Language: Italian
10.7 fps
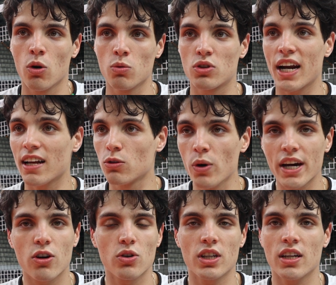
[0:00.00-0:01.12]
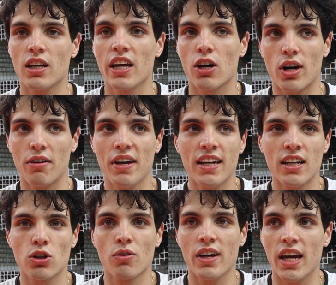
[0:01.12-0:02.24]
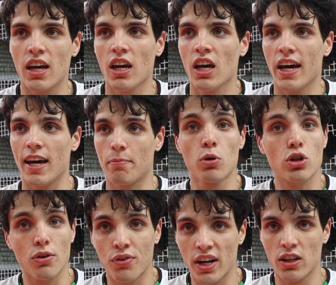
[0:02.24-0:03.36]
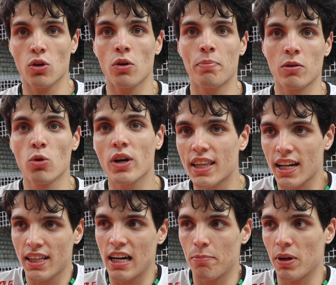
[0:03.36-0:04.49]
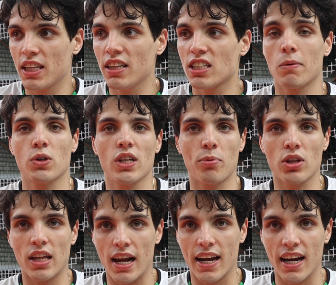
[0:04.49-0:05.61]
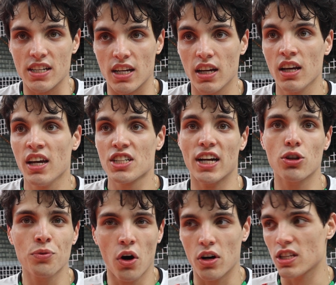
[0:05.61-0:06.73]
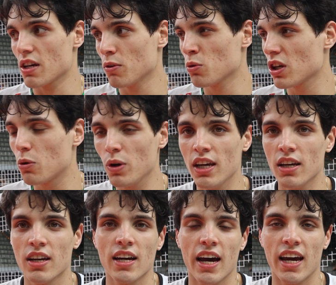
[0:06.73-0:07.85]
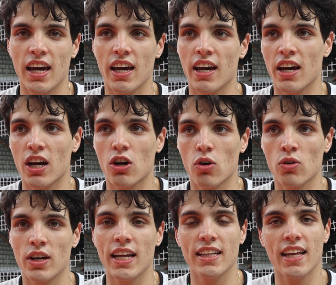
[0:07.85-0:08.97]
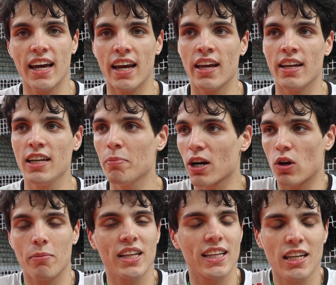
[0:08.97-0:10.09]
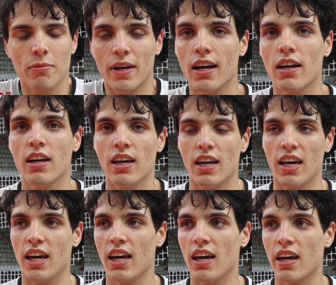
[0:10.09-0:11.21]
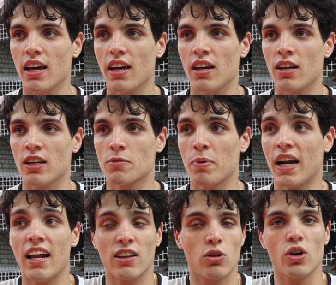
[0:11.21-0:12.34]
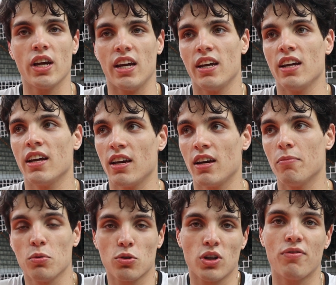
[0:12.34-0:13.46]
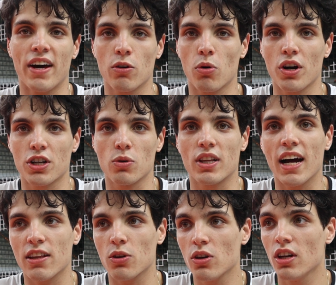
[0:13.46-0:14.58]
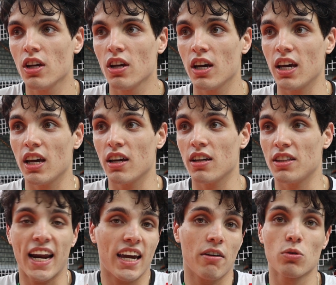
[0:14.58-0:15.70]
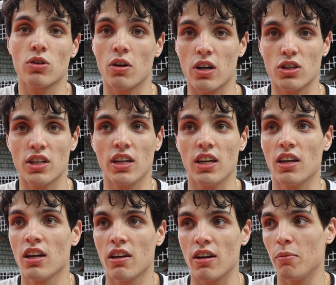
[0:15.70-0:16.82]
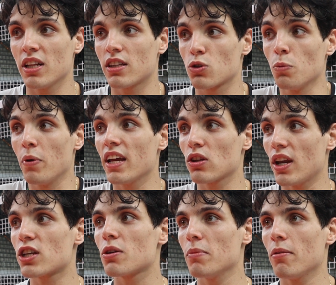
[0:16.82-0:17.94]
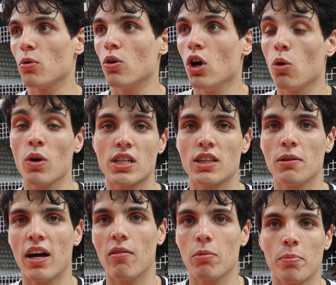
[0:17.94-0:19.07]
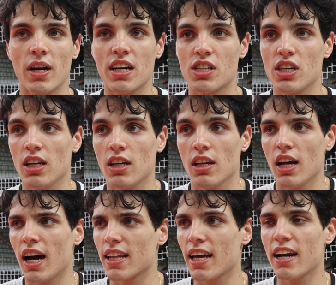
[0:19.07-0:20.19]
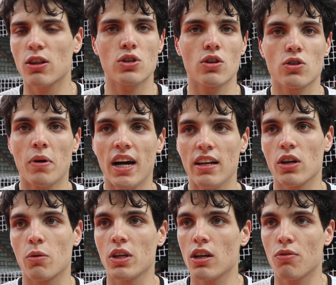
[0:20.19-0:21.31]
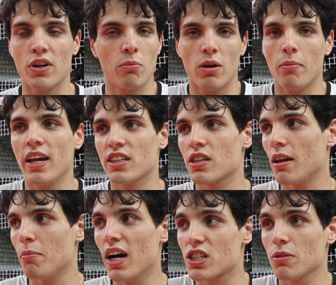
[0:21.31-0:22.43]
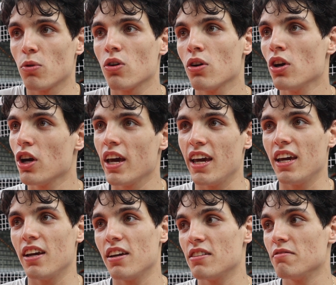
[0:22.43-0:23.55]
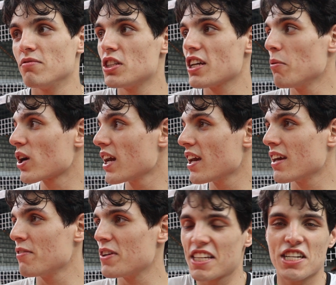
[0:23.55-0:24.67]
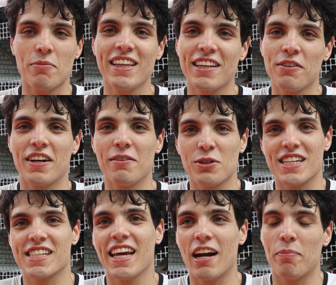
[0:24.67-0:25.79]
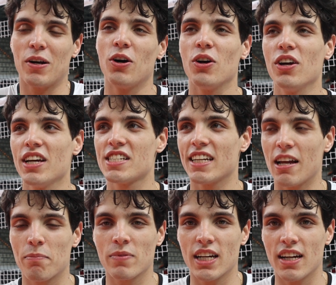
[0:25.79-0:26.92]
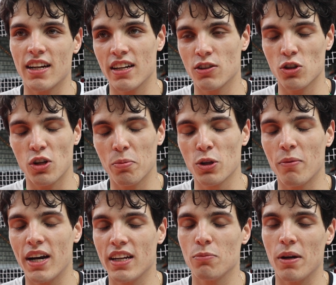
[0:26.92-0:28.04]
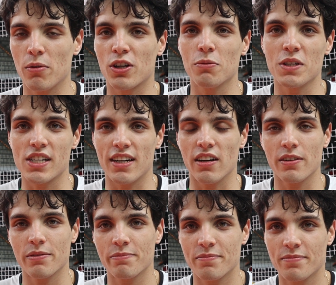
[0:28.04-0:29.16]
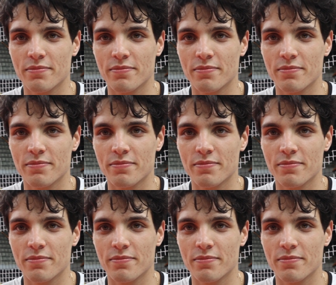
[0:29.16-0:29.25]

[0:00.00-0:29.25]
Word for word: un 3-2 con, con, Ravenna dove eh, pur soffrendo per lunghi tratti della partita siamo riusciti a portarla a casa. Ci ha dato forza, siamo venuti qui eh, con le idee libere, con la mente libera e sperando e, appunto di fare un buon risultato eh, direi che è venuta una cosa di veramente stupendo adesso abbiamo una settimana per prepararci a Taranto se non sbaglio e quindi lo faremo al, ma al massimo e diciamo che i festeggiamenti li faremo stasera però già da, da, do dopo domani dobbiamo ricominciare